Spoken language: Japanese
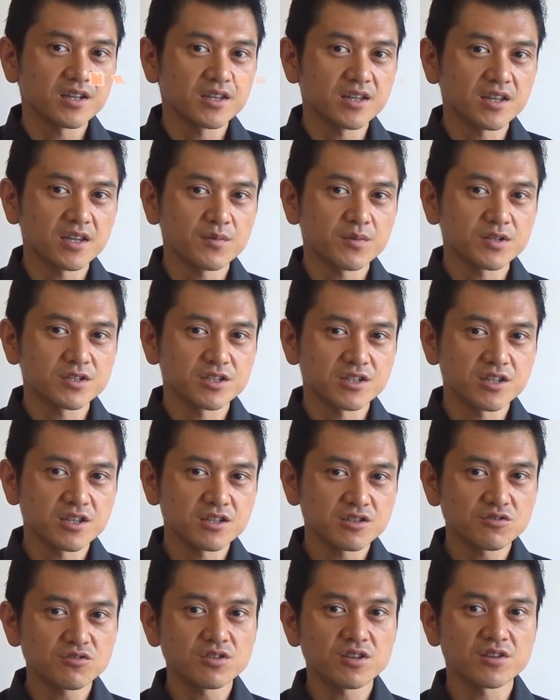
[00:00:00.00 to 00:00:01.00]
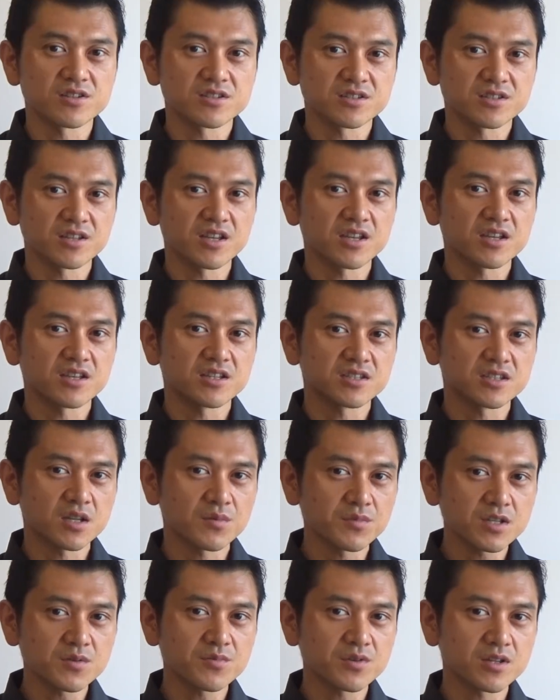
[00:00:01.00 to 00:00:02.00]
で、まあ、自然中ではですね
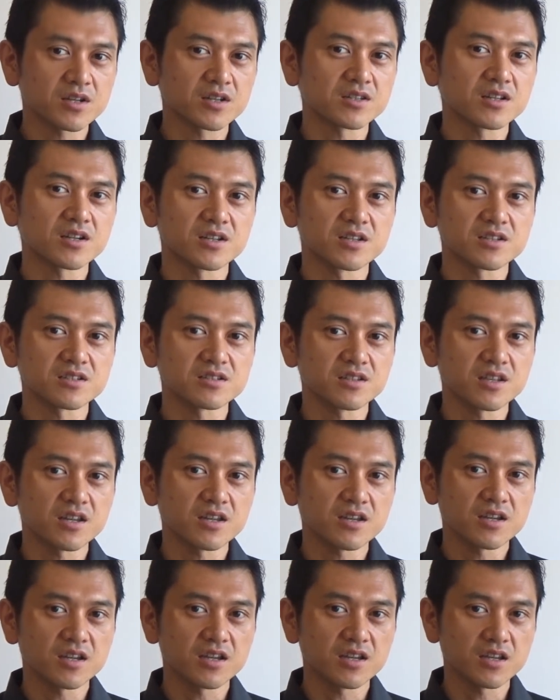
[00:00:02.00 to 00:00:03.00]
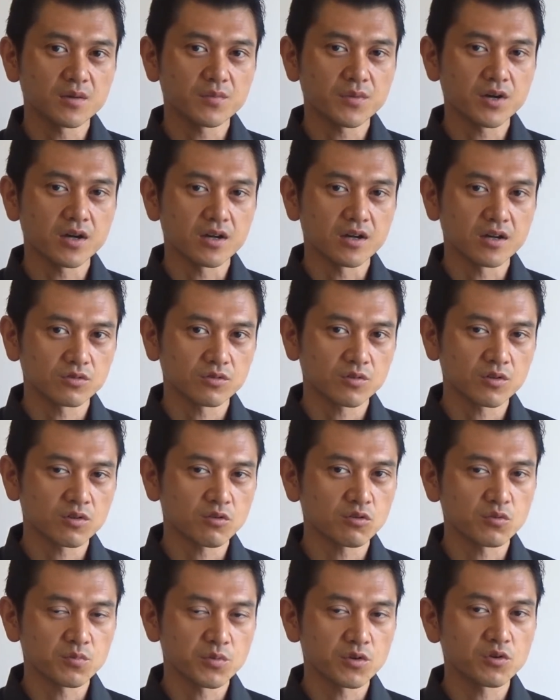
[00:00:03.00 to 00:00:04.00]
さまざまな方がですね、えー、まあ、
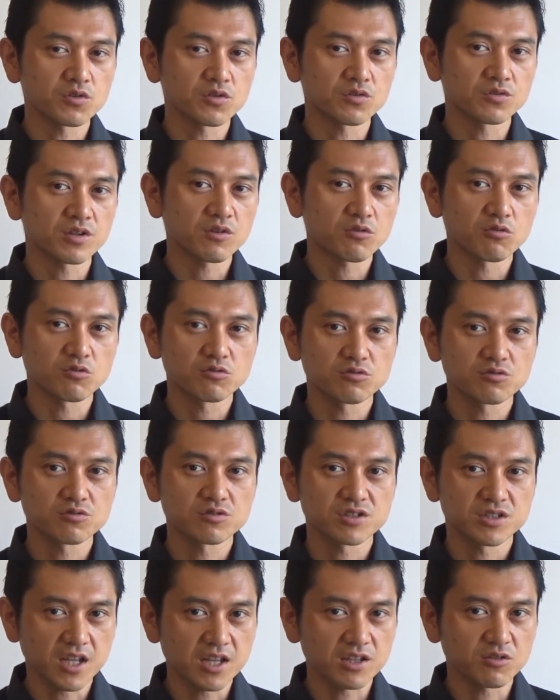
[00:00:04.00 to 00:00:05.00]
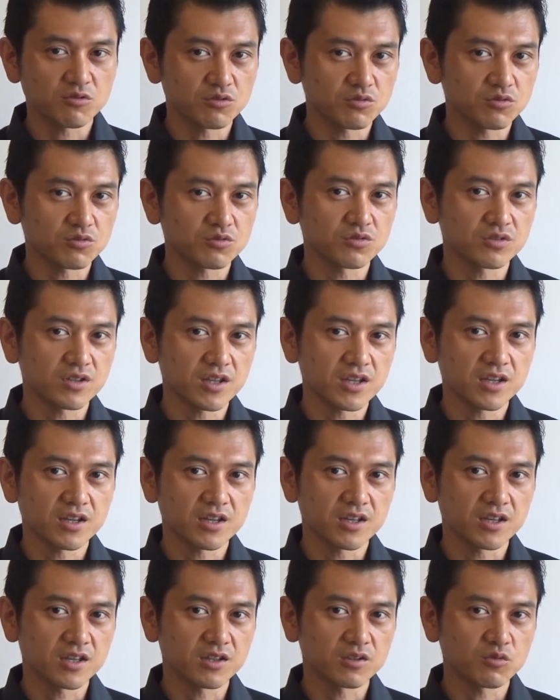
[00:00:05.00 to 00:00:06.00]
この病気をね克服したいということ
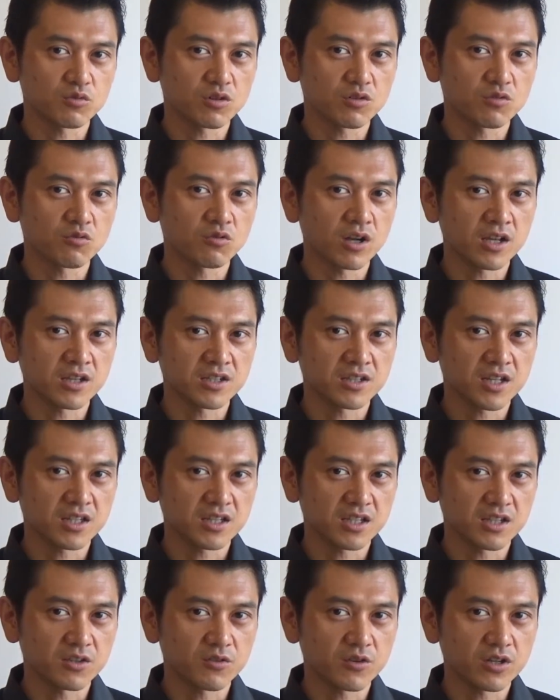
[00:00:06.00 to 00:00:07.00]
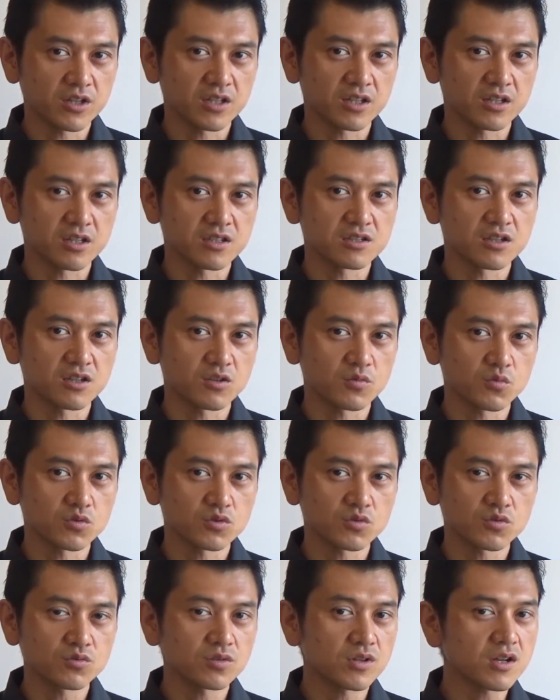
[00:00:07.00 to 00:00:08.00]
で、えー、動画をご覧になっているわけなんですけども
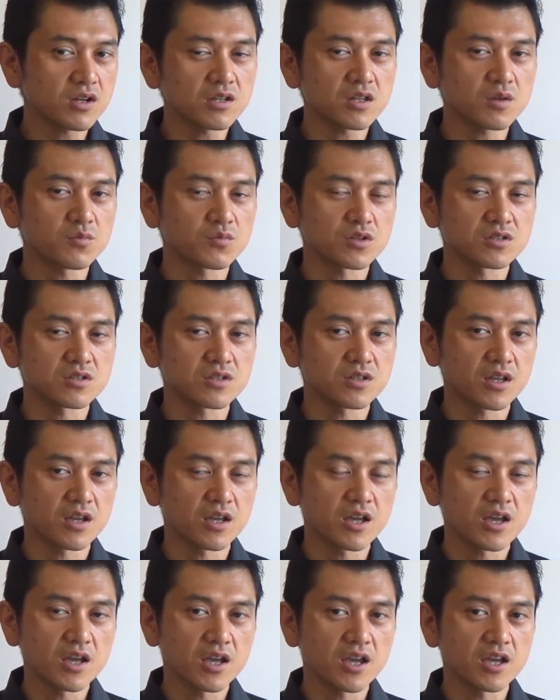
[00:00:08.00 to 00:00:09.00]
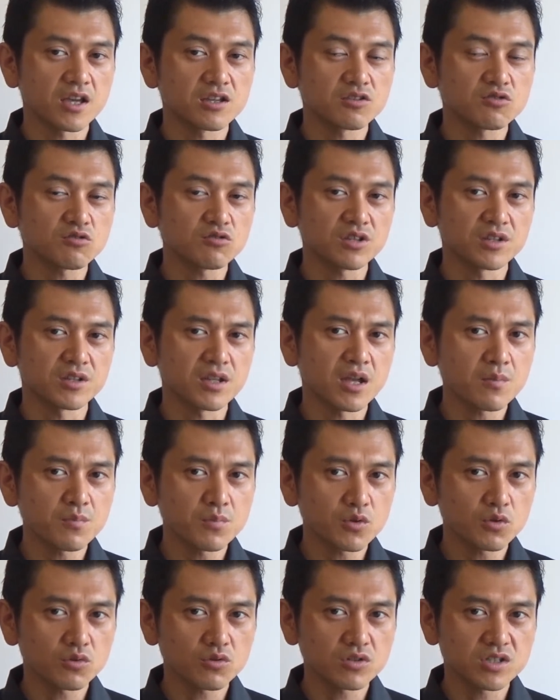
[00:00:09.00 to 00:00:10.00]
その中でもですね、え非常に
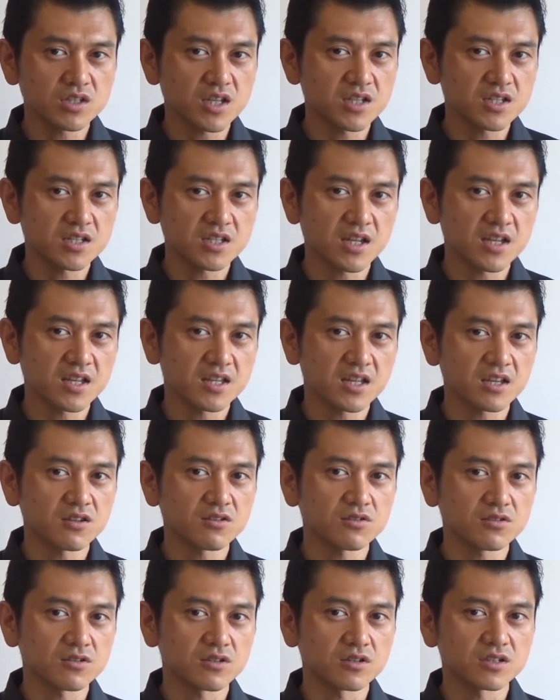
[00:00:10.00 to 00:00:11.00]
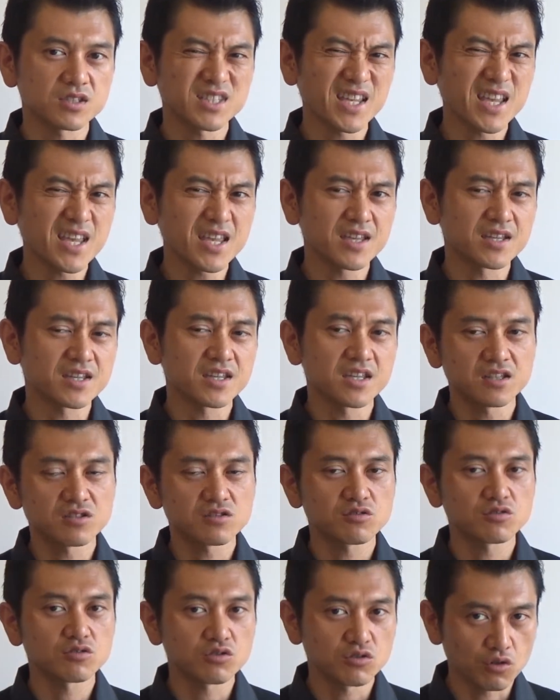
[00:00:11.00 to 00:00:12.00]
難病と指定されている繊維筋
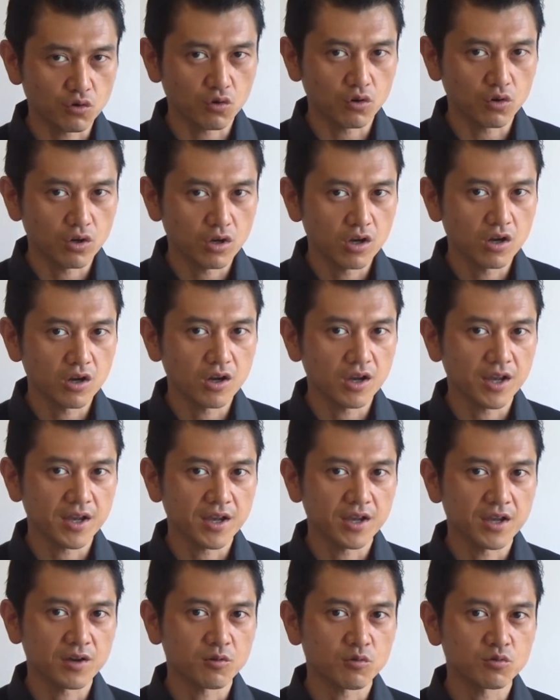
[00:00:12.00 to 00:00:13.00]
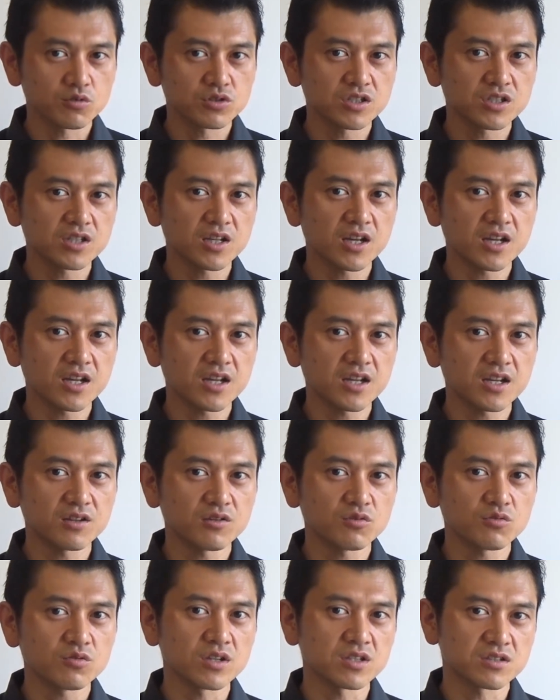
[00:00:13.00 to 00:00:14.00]
痛症えこち
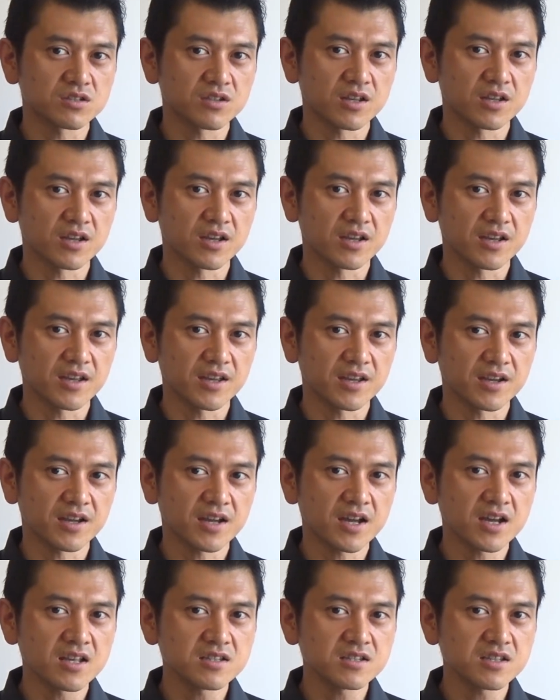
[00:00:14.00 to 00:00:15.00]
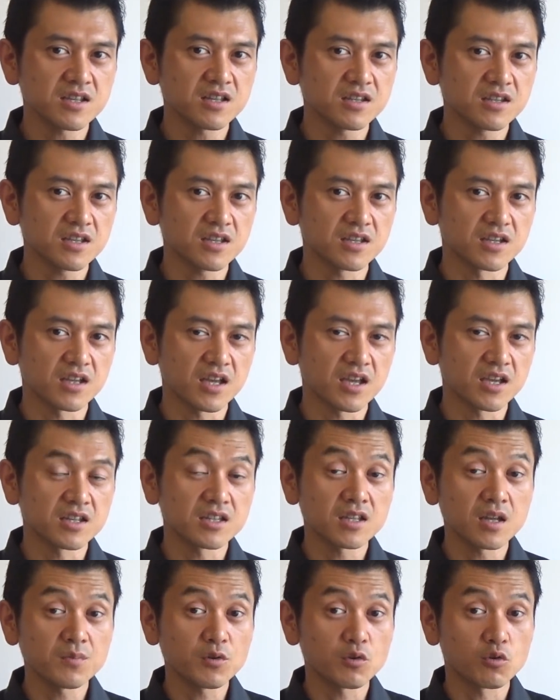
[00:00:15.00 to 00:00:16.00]
らのですね、え完全に
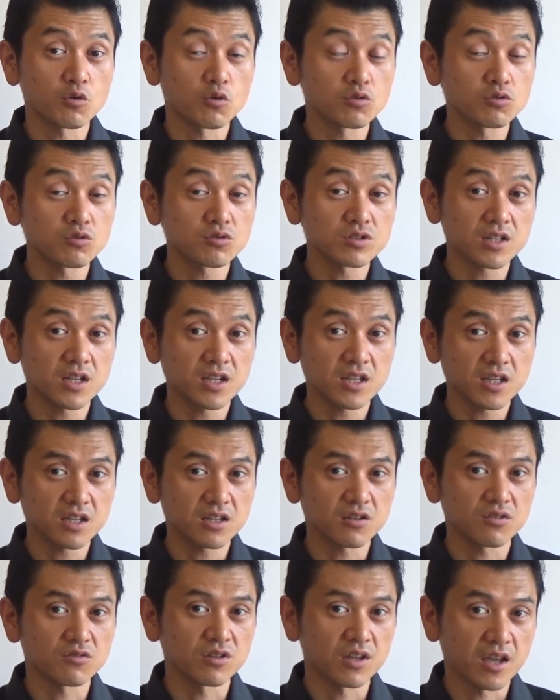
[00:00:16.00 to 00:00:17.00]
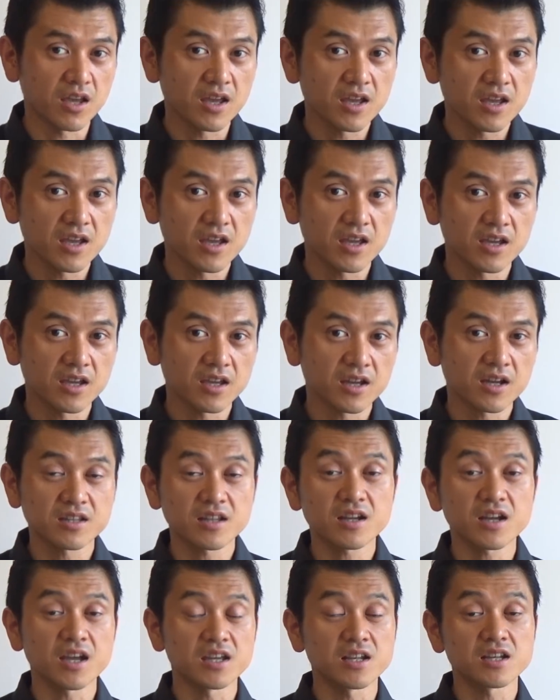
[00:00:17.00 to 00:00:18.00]
痛みを克服されたというね、え
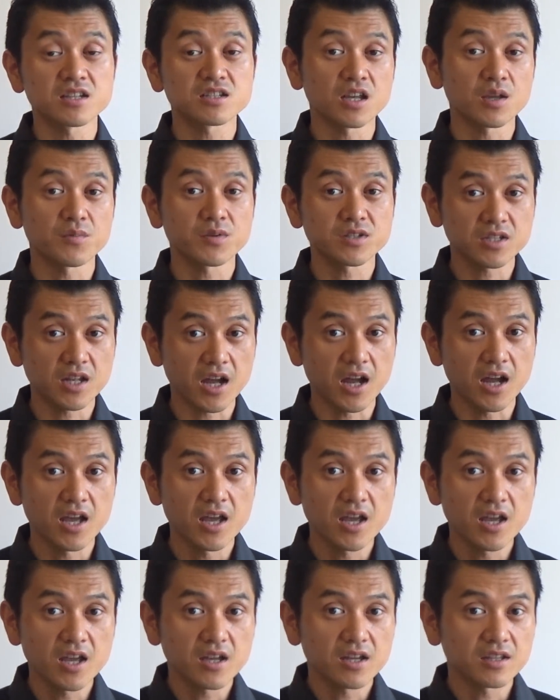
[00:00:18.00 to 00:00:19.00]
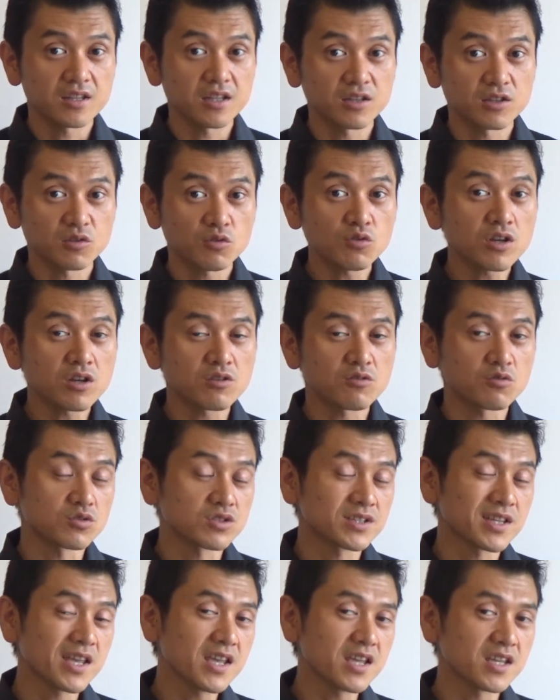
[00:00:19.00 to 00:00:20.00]
方がいらっしゃいました。で、とにかくこ
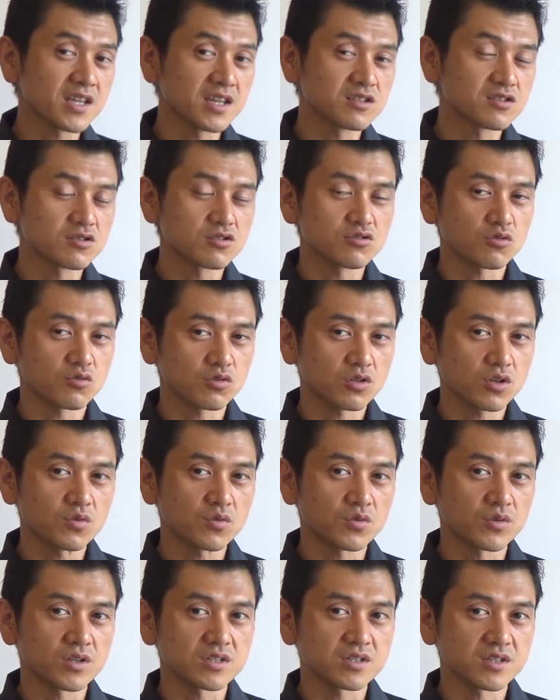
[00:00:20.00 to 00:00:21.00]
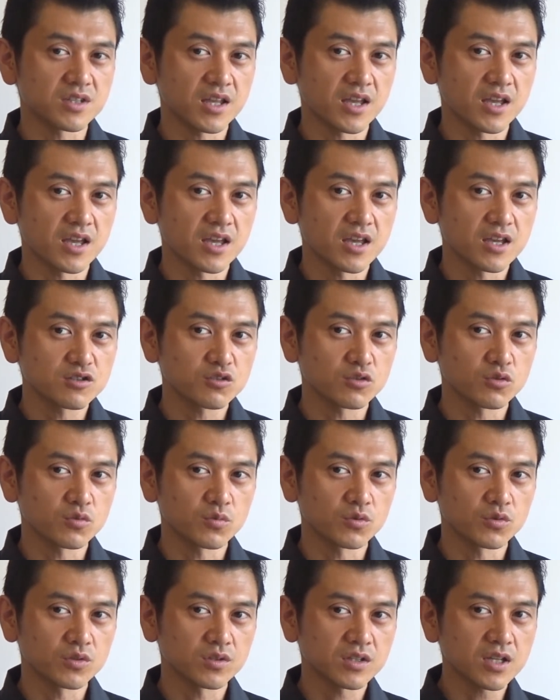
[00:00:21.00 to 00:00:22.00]
の繊維筋痛症というのはですね、その
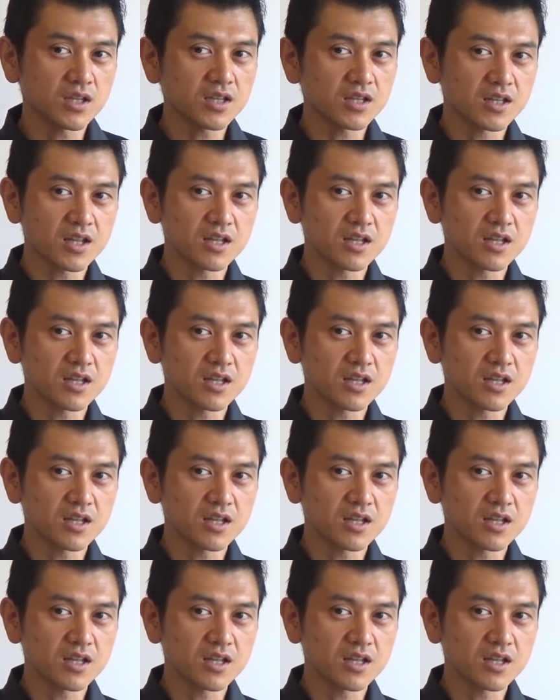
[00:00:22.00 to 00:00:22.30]
もうただ